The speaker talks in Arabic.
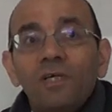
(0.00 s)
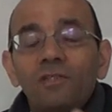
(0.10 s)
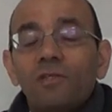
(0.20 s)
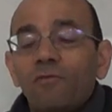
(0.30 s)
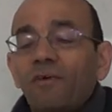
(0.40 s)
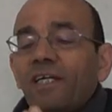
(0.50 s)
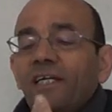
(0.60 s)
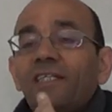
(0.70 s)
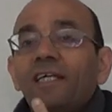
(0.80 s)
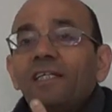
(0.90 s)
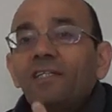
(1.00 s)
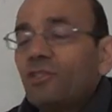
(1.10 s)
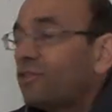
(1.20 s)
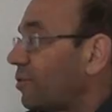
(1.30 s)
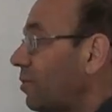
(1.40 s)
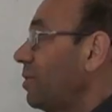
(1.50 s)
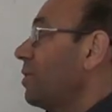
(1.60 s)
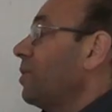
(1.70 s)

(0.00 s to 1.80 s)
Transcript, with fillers: زيرو فالكينيتيك انرجي زيرو